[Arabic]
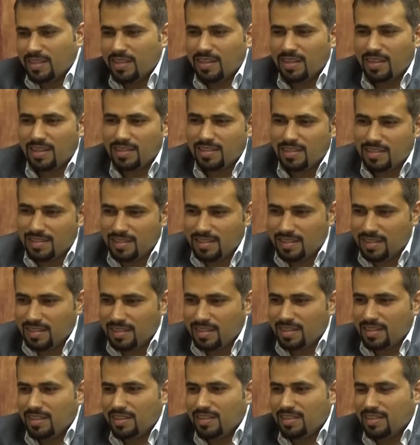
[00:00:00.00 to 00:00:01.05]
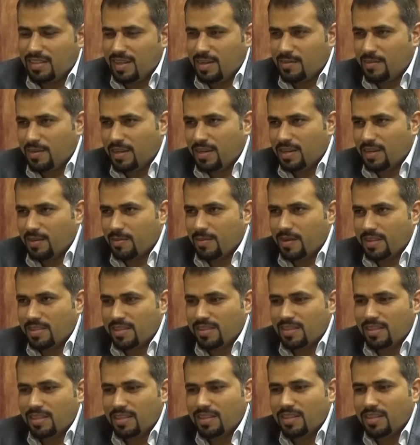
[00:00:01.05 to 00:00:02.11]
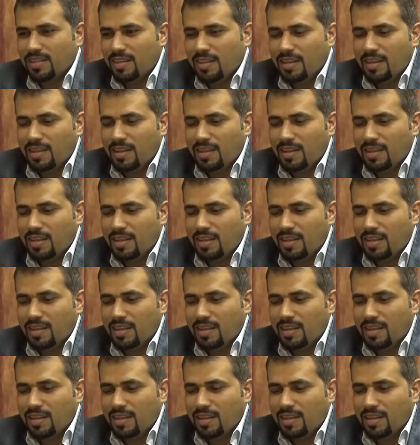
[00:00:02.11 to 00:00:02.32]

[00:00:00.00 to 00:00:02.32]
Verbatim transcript: درست آه، جامعة أربع سنين